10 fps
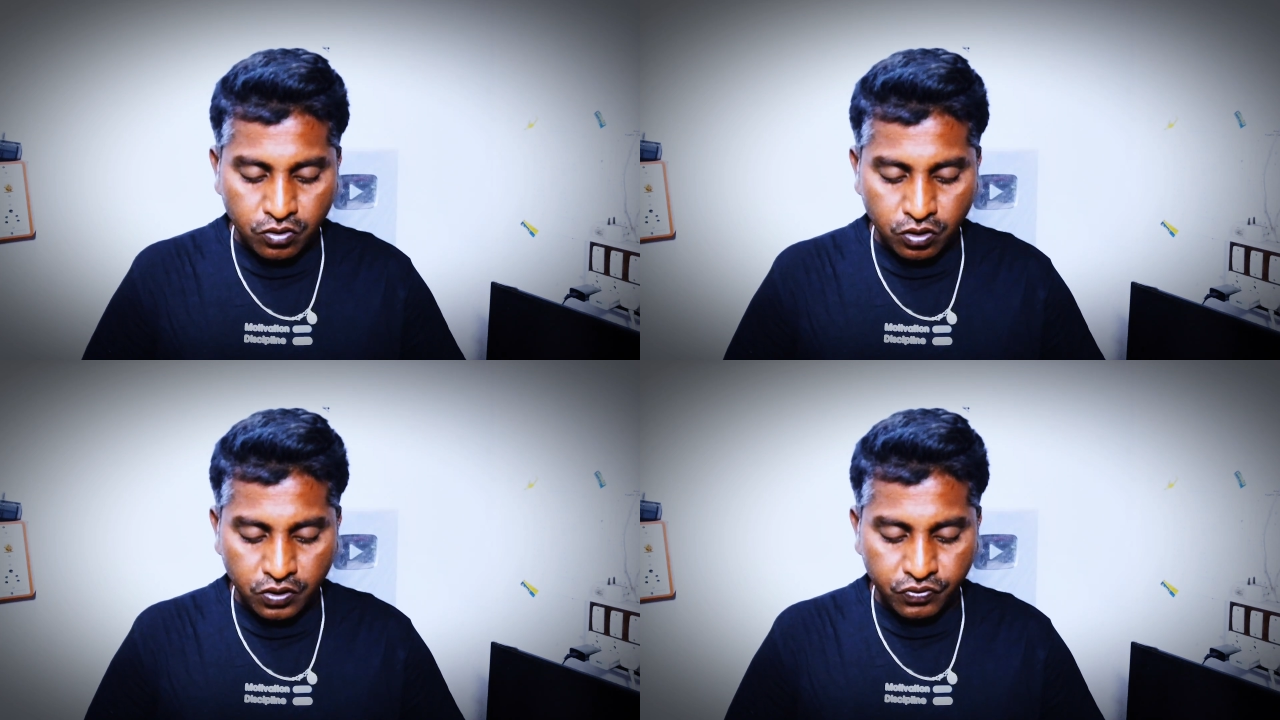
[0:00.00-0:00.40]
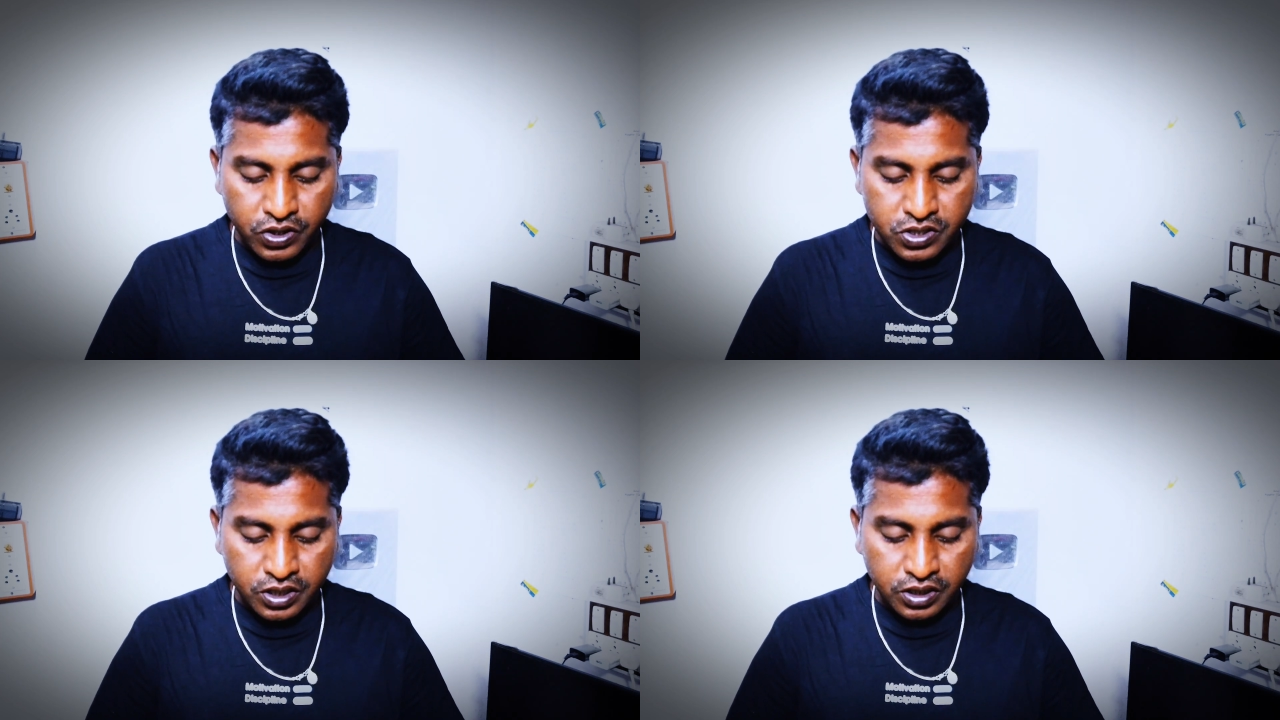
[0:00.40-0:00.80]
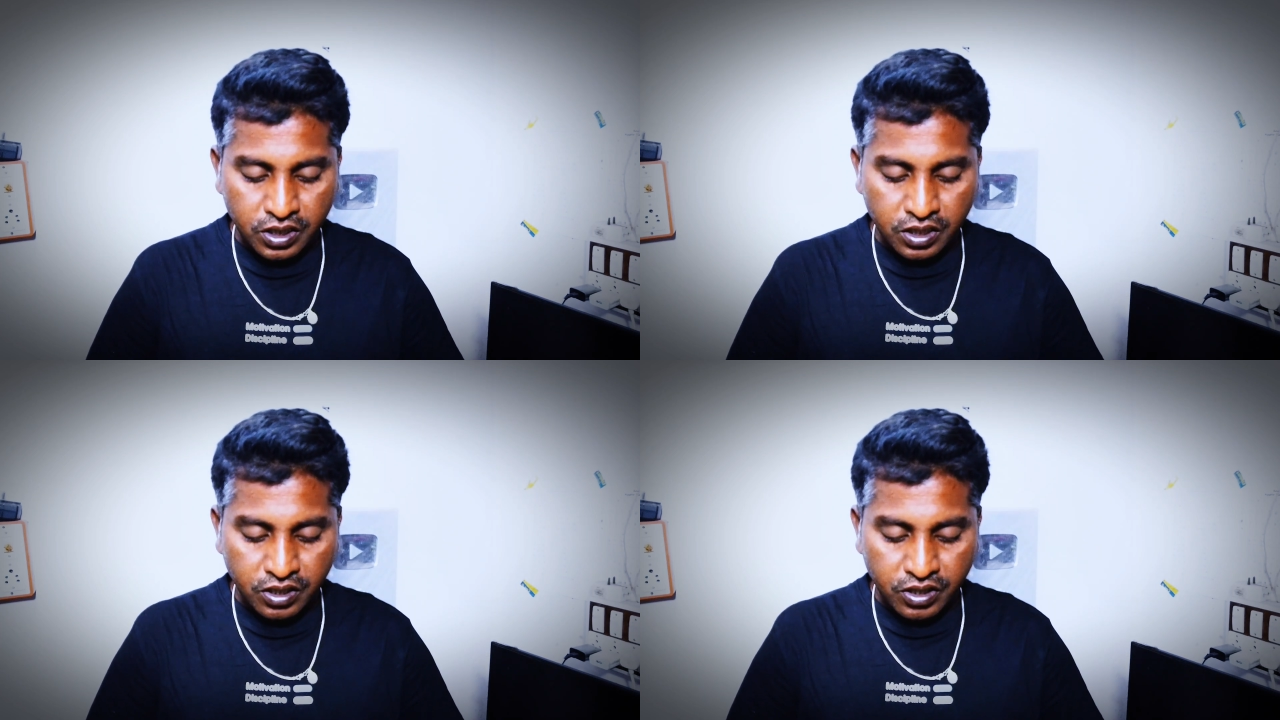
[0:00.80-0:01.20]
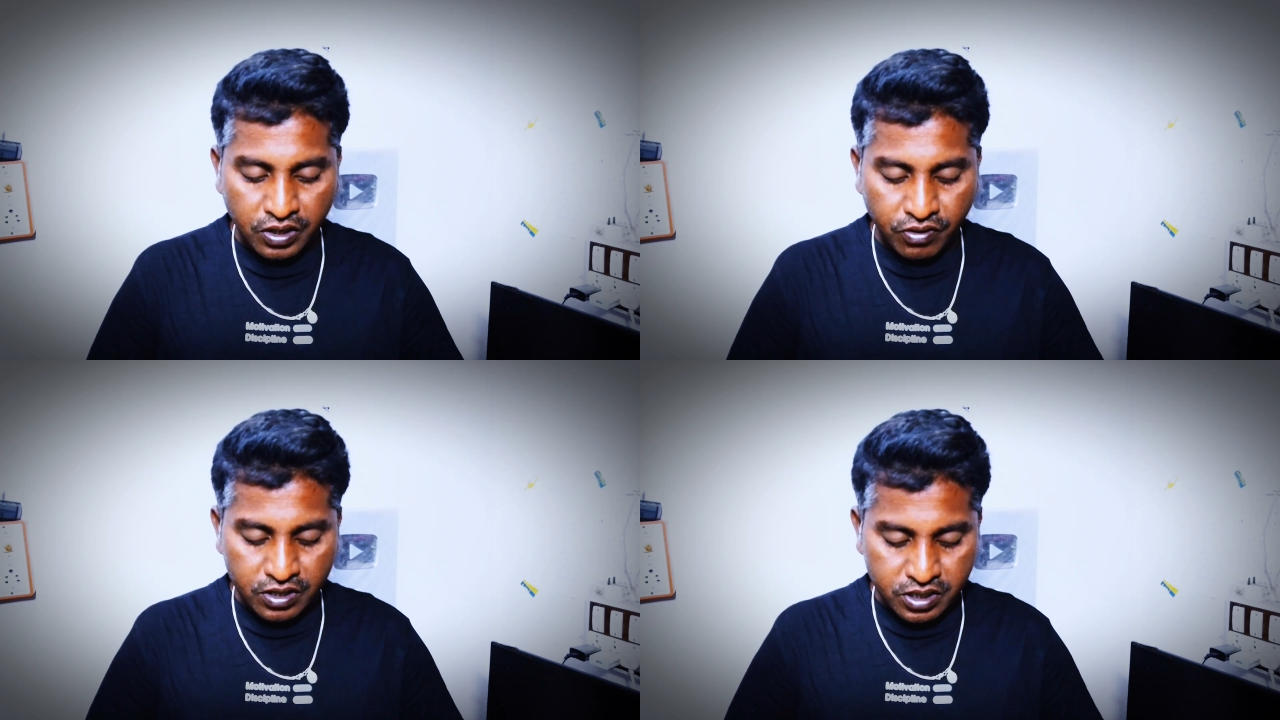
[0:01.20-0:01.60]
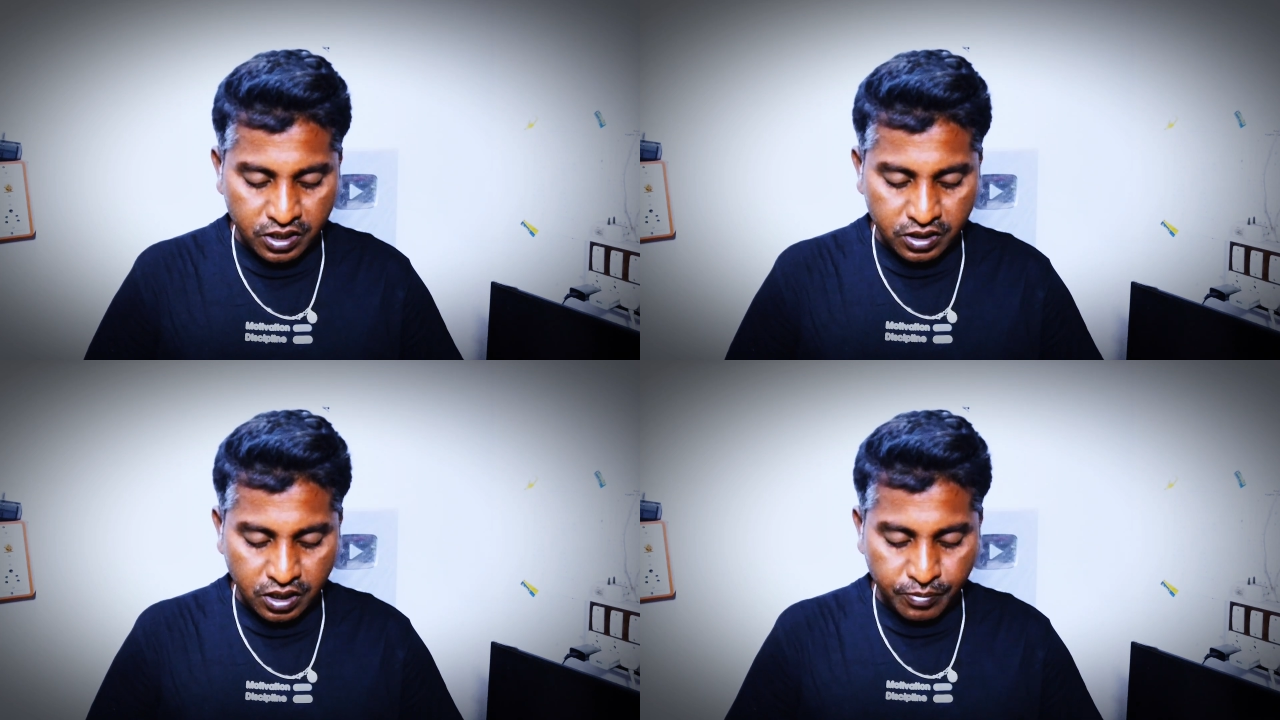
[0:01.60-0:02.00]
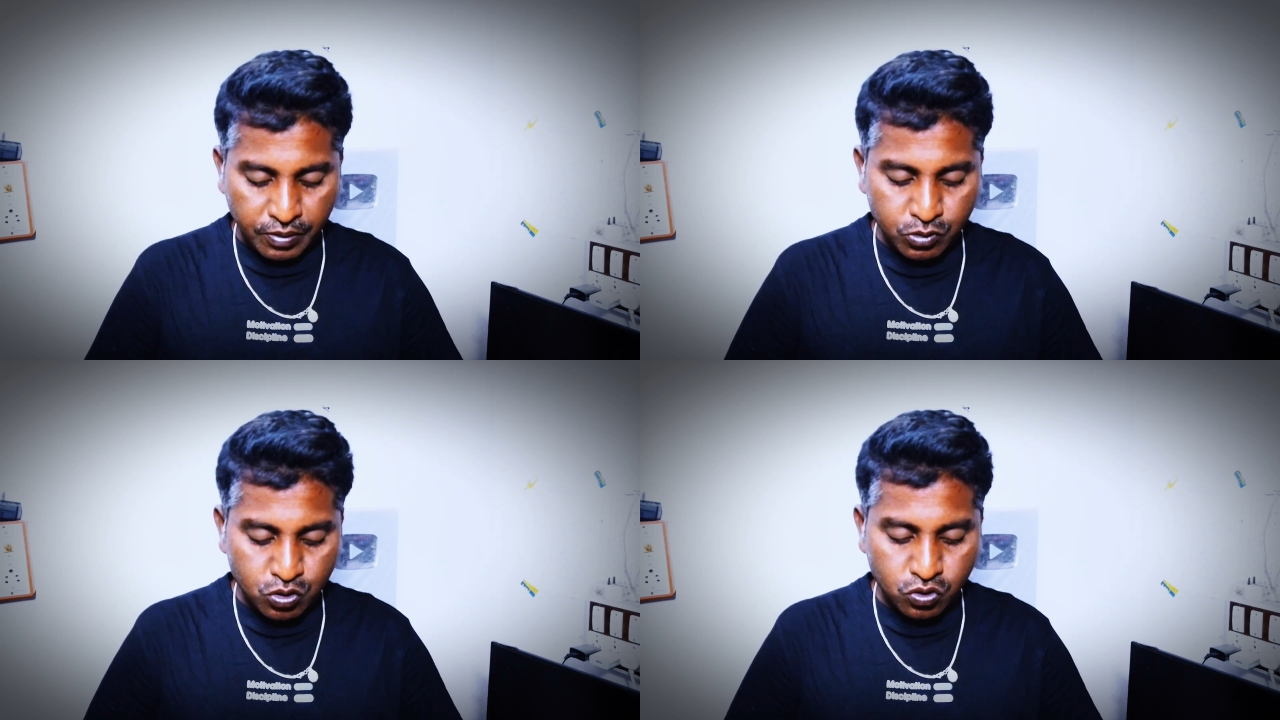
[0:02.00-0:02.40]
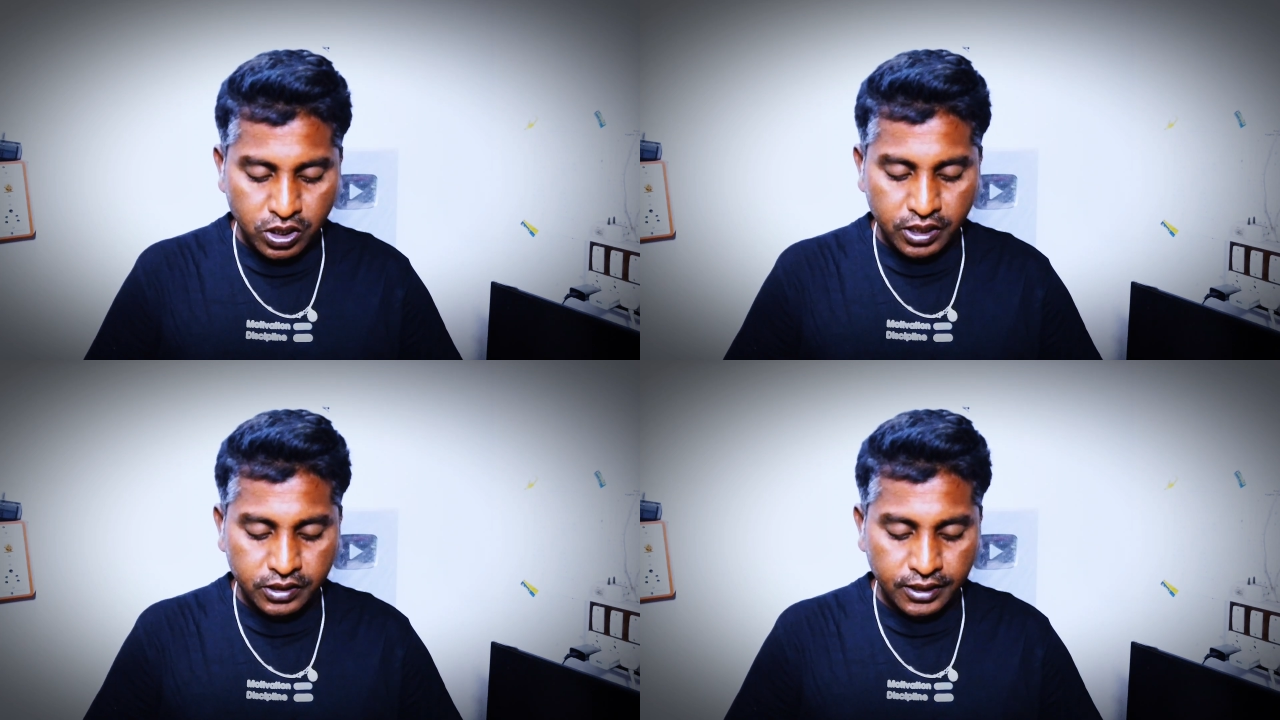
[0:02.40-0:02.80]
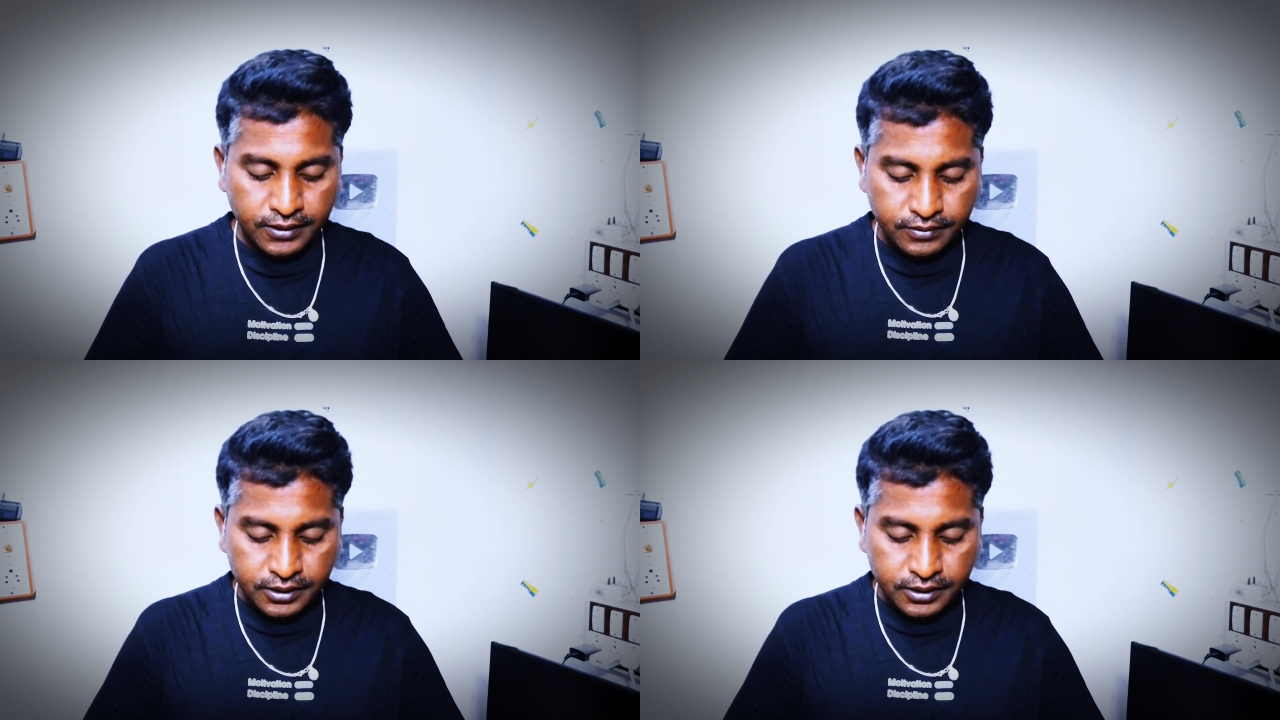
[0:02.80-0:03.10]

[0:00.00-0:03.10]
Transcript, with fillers: నోటిఫికేషన్ అయితే నేను ఇక్కడ ఇవ్వడం జరిగింది ఇక్కడ మనం చూసుకున్నట్టయితే